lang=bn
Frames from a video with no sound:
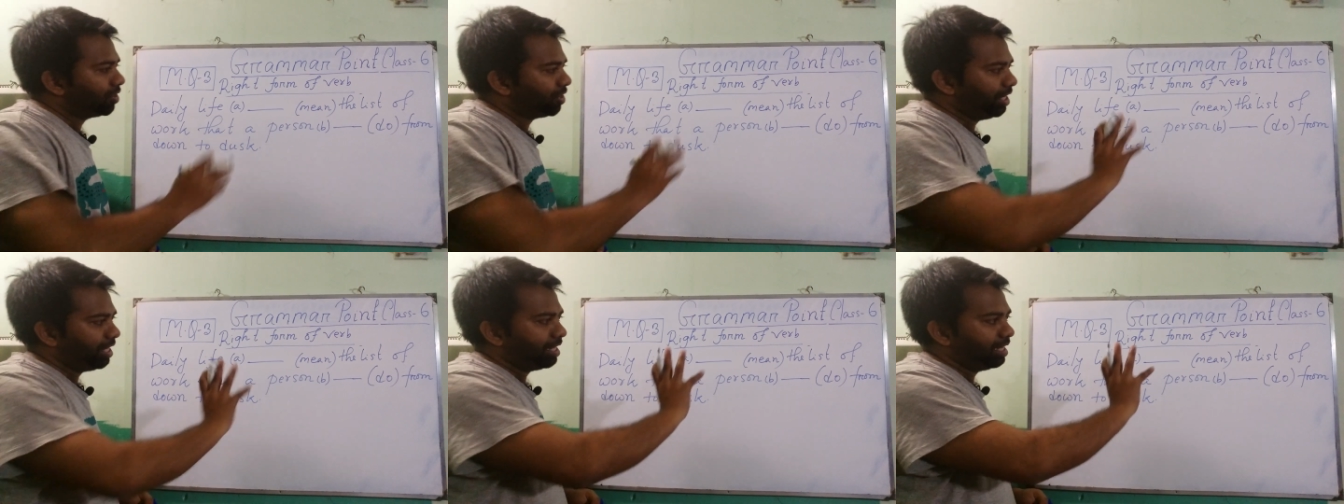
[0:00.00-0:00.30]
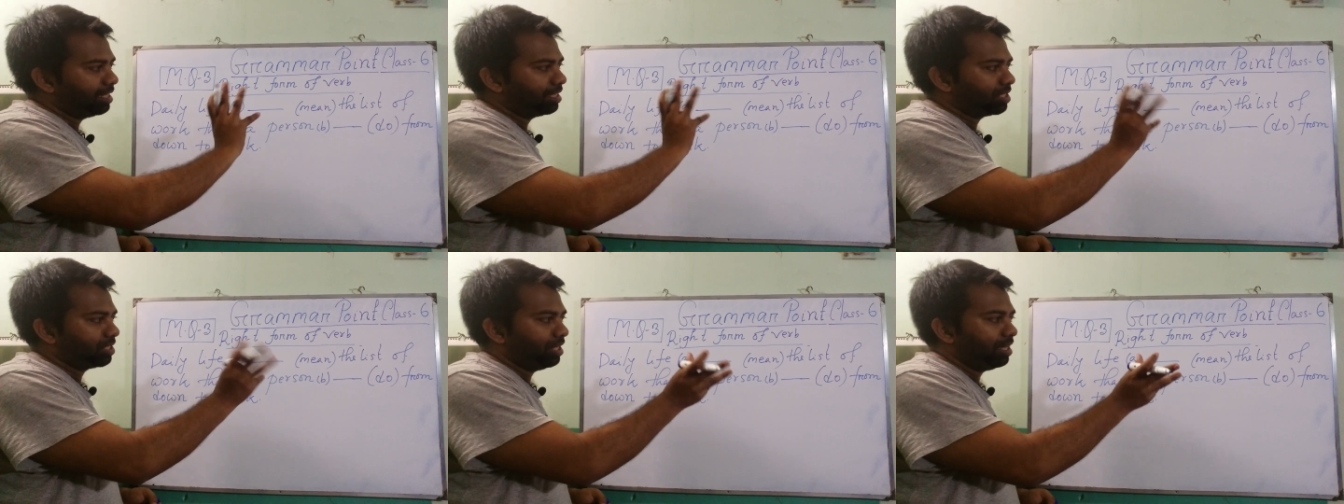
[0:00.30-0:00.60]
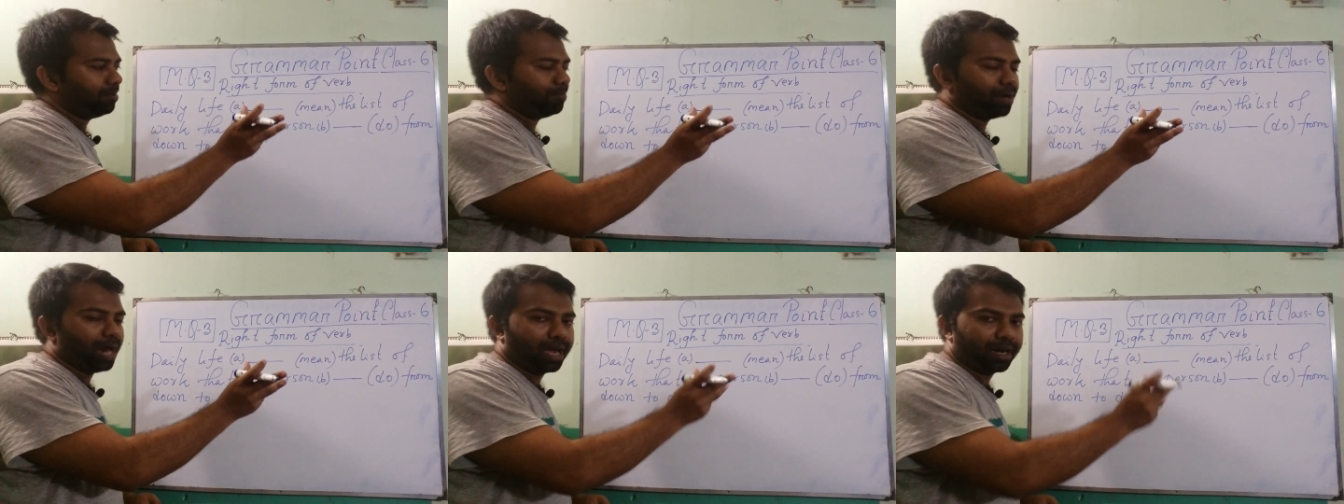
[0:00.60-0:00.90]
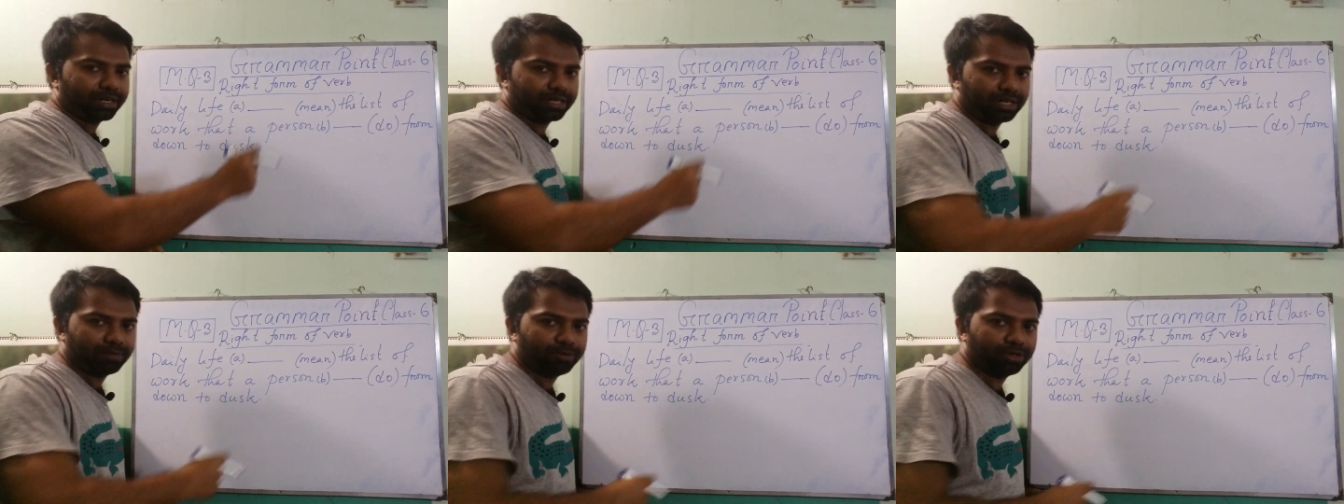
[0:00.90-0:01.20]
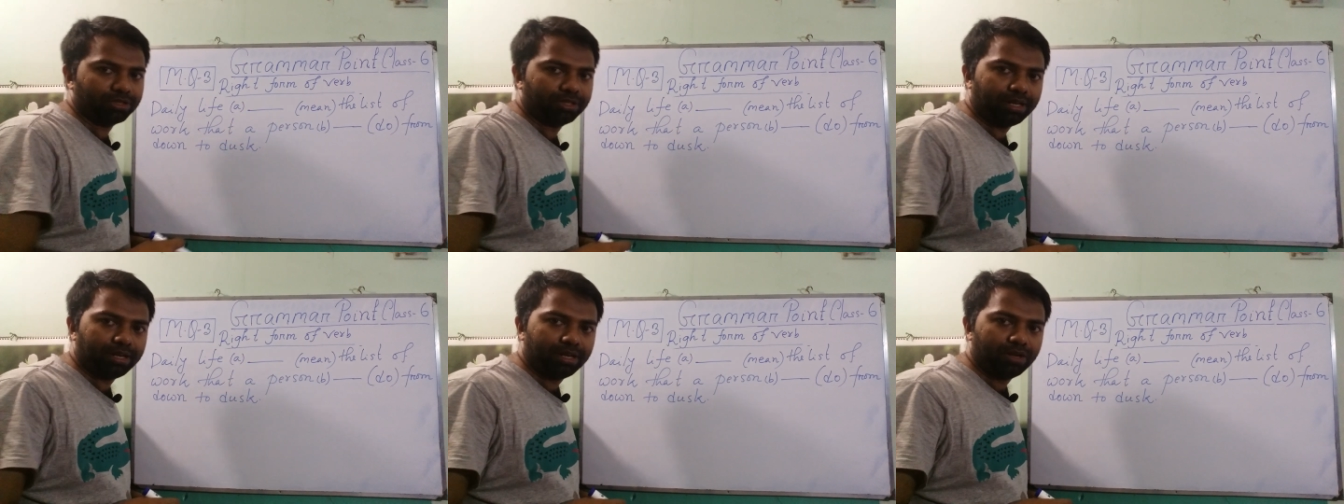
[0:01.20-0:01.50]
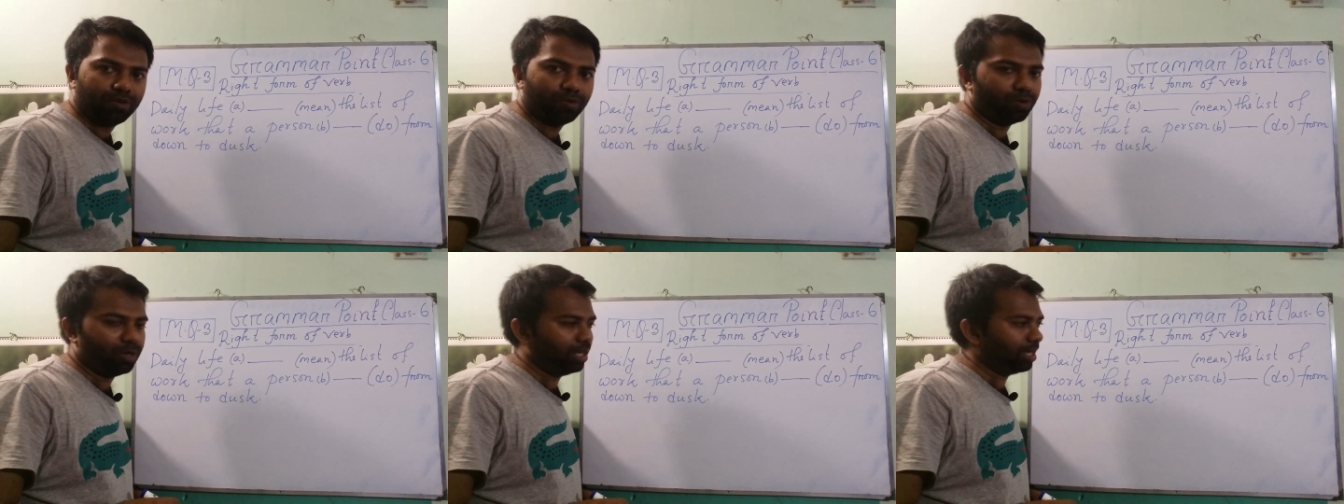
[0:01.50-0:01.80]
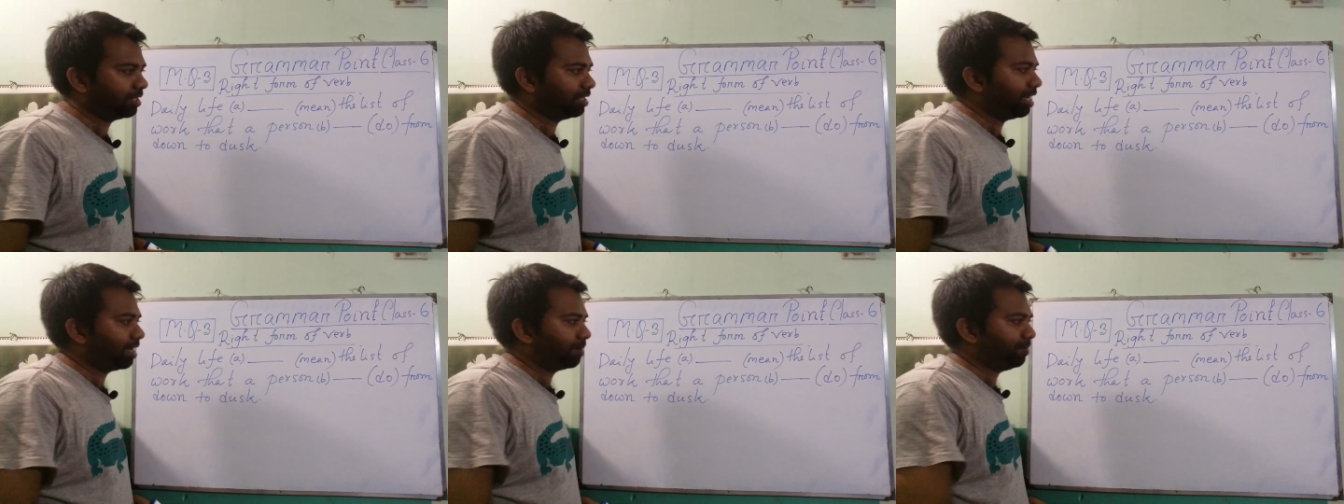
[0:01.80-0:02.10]
সেক্ষেত্রে ব্রাকেটের মধ্যে
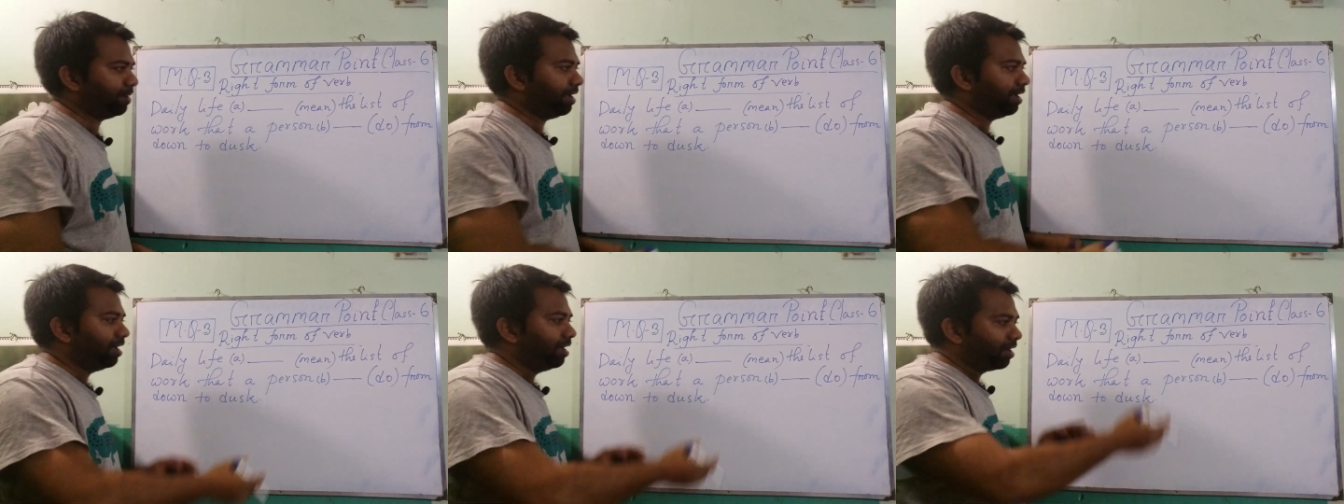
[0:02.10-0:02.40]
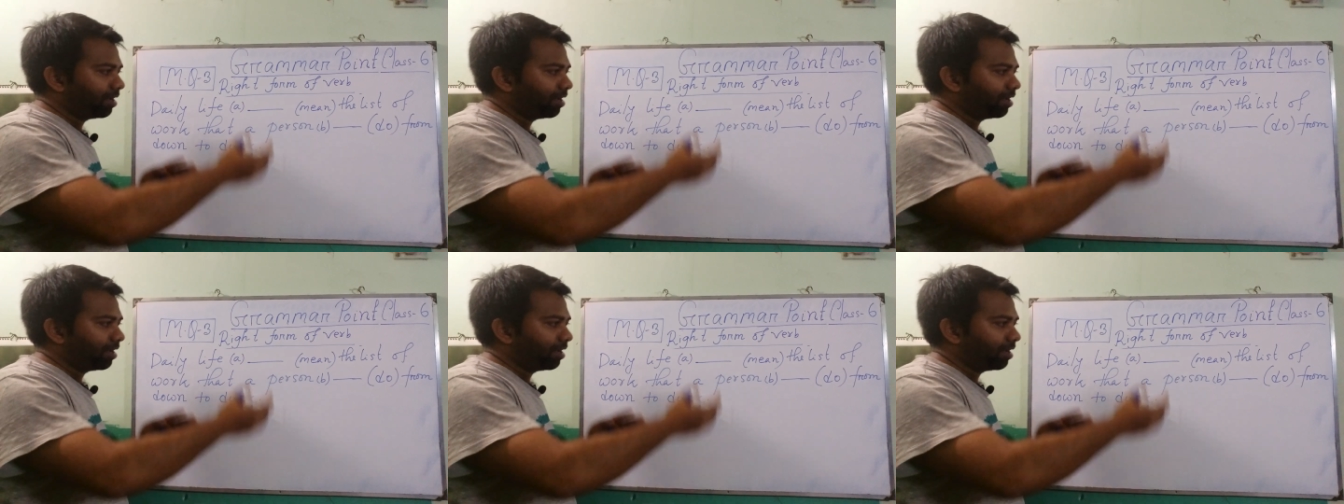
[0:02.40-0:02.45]
উল্লেখ থাকবে